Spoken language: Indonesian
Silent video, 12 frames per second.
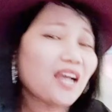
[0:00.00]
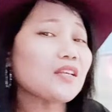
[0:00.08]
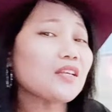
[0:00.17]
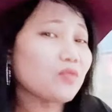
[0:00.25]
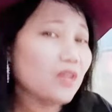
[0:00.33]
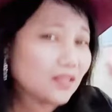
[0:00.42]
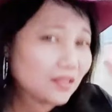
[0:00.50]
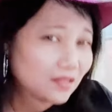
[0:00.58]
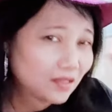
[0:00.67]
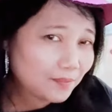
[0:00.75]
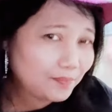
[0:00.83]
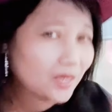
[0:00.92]
kasih sudah
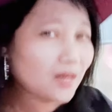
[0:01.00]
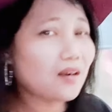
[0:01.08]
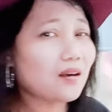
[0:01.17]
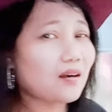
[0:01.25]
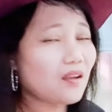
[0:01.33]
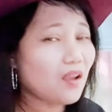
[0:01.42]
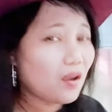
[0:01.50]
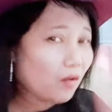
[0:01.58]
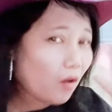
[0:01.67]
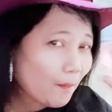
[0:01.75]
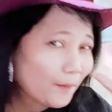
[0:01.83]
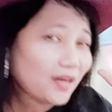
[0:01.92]
subscriber
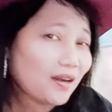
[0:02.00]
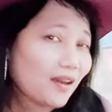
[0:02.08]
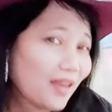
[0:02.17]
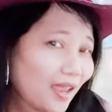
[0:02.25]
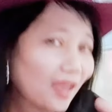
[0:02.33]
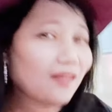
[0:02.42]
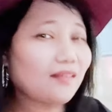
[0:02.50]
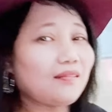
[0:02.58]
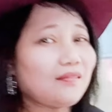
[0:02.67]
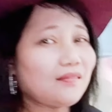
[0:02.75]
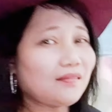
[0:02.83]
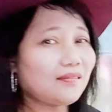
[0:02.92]
komen like
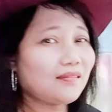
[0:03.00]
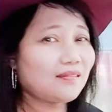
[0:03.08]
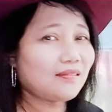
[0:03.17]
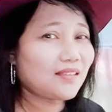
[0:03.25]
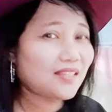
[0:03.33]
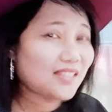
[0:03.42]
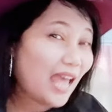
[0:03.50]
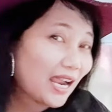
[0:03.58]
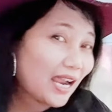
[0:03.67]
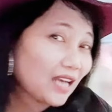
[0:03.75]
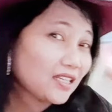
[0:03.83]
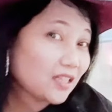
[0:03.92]

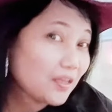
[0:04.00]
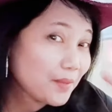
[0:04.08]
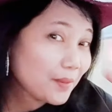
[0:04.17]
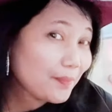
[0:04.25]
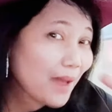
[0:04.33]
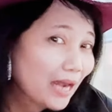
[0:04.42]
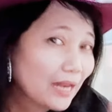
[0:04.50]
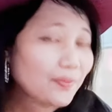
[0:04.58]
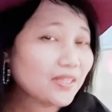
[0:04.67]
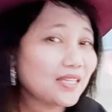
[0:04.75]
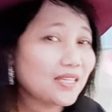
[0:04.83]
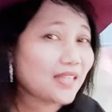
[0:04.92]
saya akan sedih
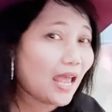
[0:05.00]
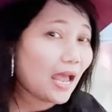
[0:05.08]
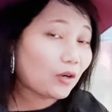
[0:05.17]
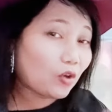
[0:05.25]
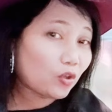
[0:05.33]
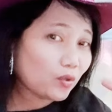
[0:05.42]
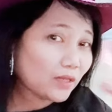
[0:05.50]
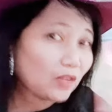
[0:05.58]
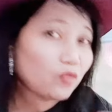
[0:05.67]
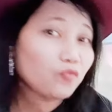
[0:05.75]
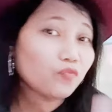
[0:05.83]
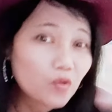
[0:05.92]
berbalik pasti saya akan
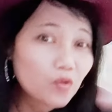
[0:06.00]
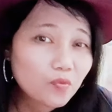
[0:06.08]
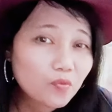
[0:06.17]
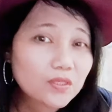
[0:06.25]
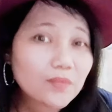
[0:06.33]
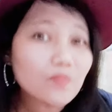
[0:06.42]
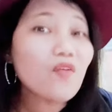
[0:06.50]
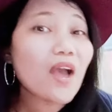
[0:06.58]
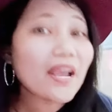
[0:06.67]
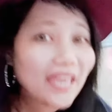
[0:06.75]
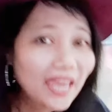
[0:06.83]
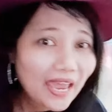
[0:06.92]
nontonnya tuh full full
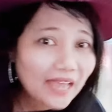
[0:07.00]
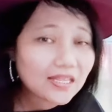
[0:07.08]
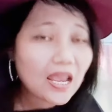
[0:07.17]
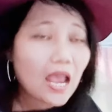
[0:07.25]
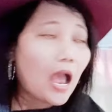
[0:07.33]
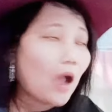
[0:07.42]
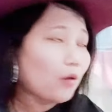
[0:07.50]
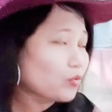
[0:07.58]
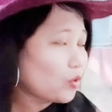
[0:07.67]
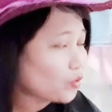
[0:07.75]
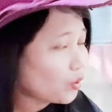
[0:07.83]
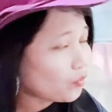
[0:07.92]
semua guys aku
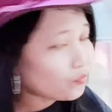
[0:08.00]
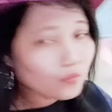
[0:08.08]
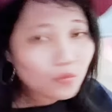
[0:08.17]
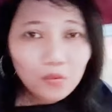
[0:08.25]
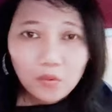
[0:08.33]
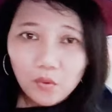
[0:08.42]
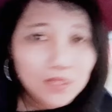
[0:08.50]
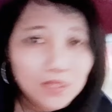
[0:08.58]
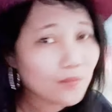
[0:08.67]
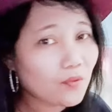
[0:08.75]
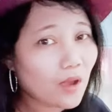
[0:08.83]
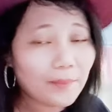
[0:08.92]
tonton full
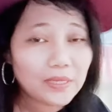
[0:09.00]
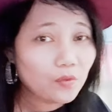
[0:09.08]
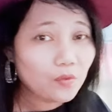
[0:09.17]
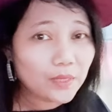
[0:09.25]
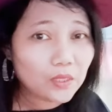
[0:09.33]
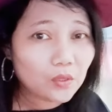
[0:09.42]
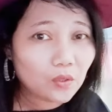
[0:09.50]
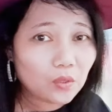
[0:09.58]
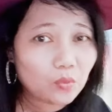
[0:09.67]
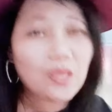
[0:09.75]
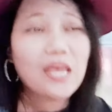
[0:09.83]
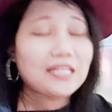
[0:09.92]
semua video-video
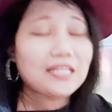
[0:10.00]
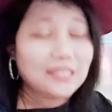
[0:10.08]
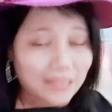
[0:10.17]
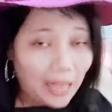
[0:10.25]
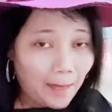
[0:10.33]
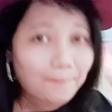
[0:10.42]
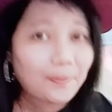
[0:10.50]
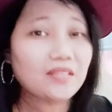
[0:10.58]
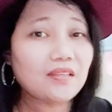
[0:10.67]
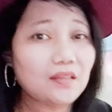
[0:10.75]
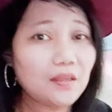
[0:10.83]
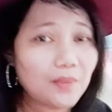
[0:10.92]
itu
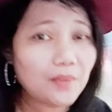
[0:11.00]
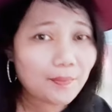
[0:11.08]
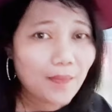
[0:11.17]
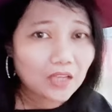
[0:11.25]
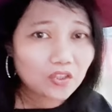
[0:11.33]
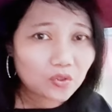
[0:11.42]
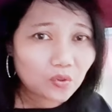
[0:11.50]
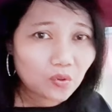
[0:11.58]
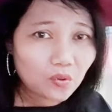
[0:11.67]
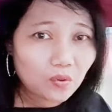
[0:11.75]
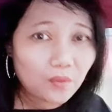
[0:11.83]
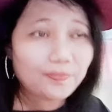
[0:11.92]
sampai sedih
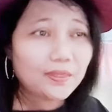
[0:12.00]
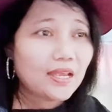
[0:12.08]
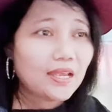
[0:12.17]
bermasuk